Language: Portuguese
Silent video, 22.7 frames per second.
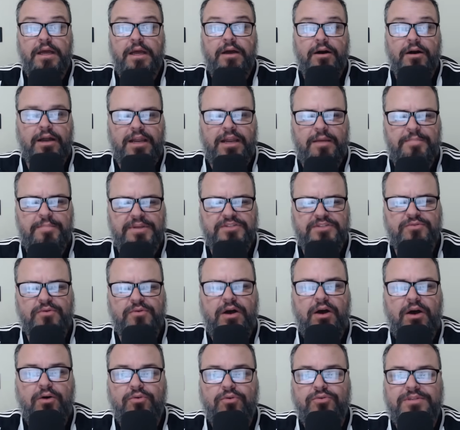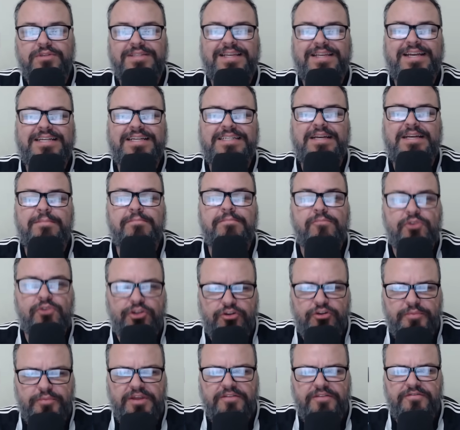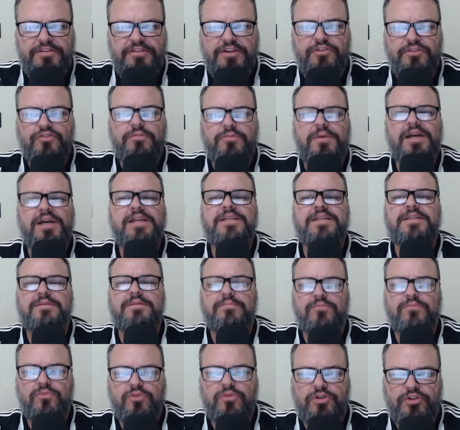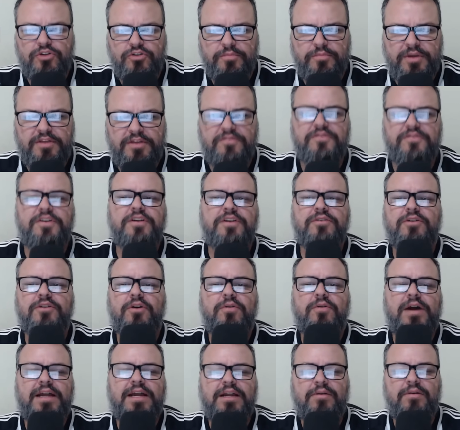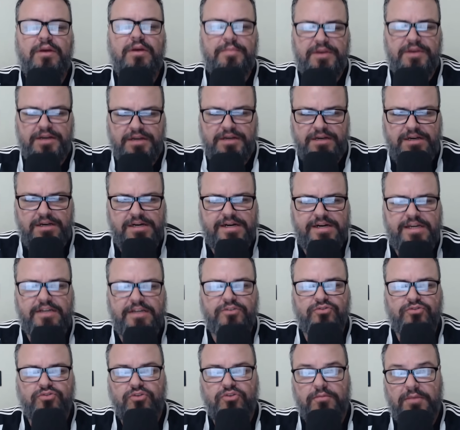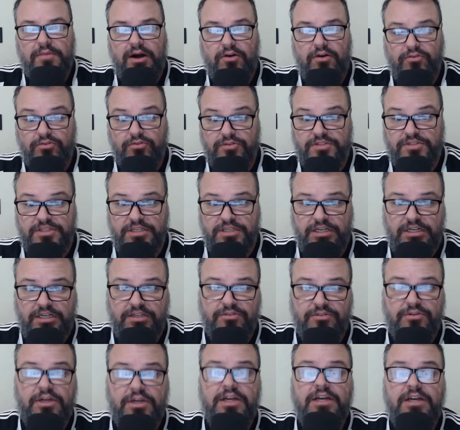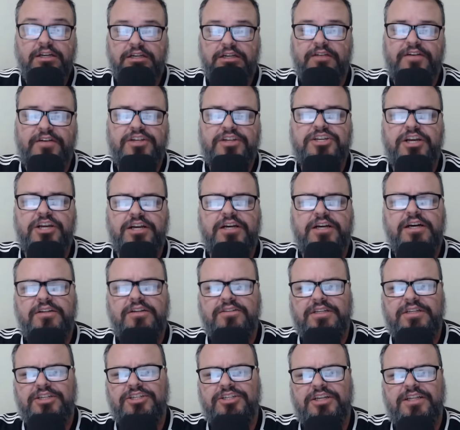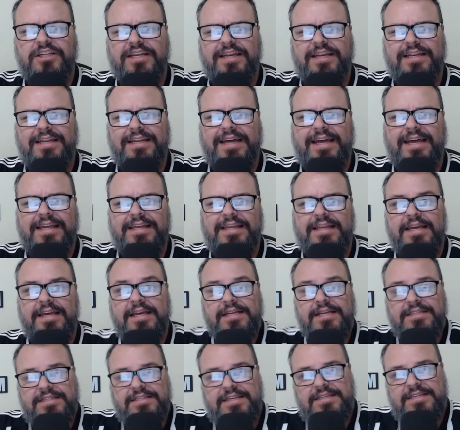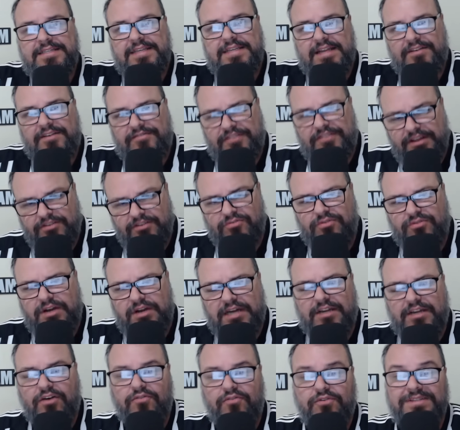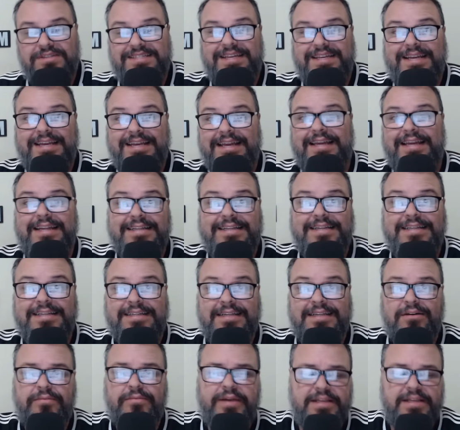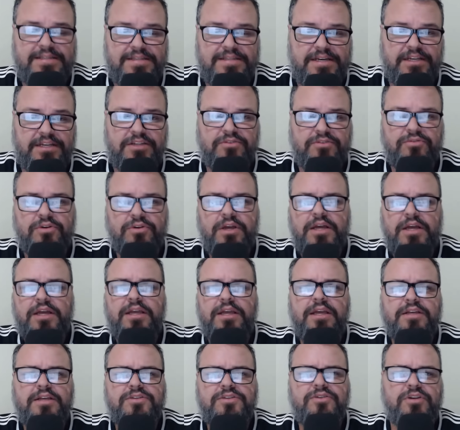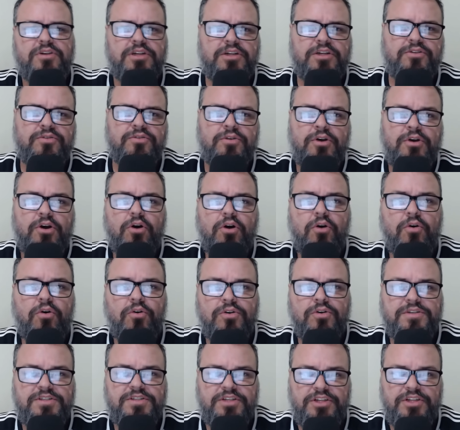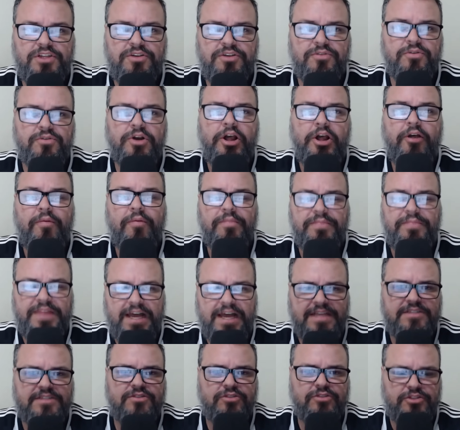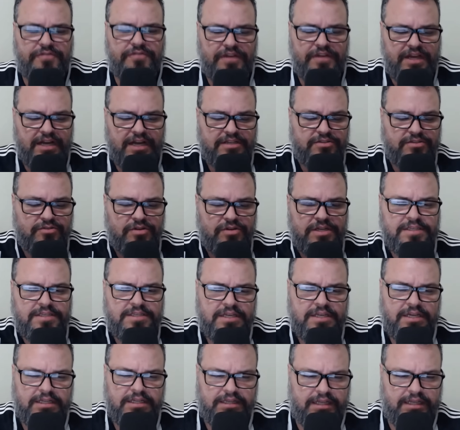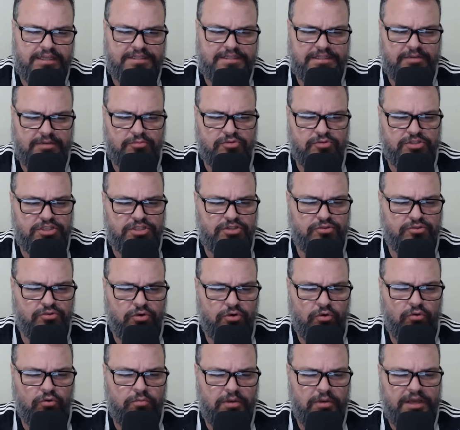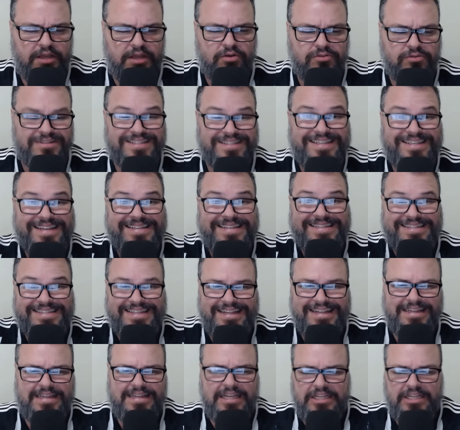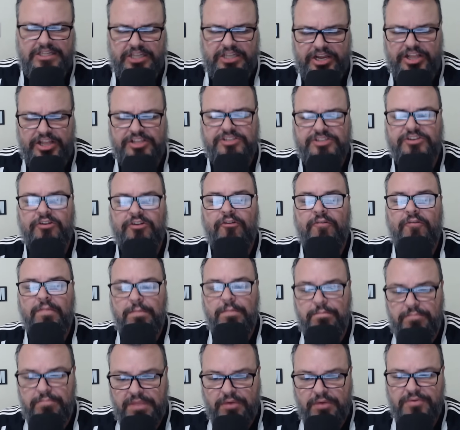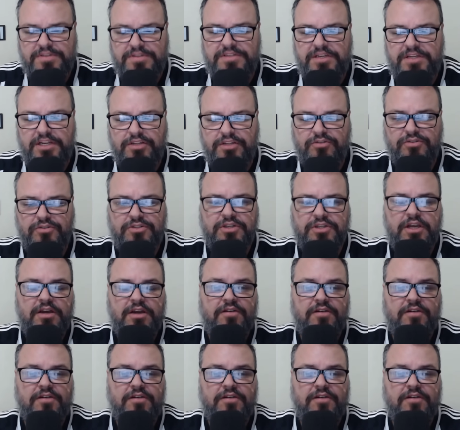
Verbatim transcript: Olá pessoal, seja muito bem-vindo, mas muito bem-vindo ao canal Webcam. Eu sou Mauro Luciano. Já vai chegando, deixando aquele like, se inscrevendo no canal, você que ainda não é inscrito e acionando o sininho das notificações. Né? Estamos indo rumo aí aos 63 mil inscritos.